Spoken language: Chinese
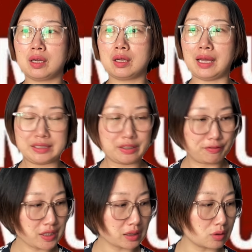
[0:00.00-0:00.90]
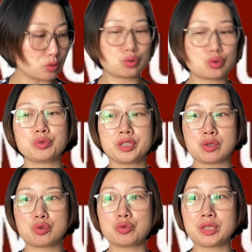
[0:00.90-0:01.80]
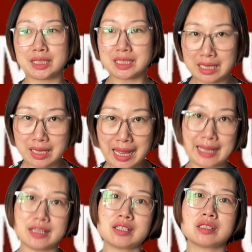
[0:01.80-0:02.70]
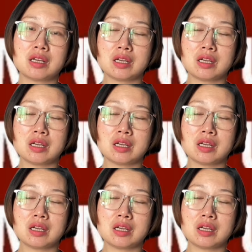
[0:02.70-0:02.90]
啊，也非常的注意注意的，但是他还是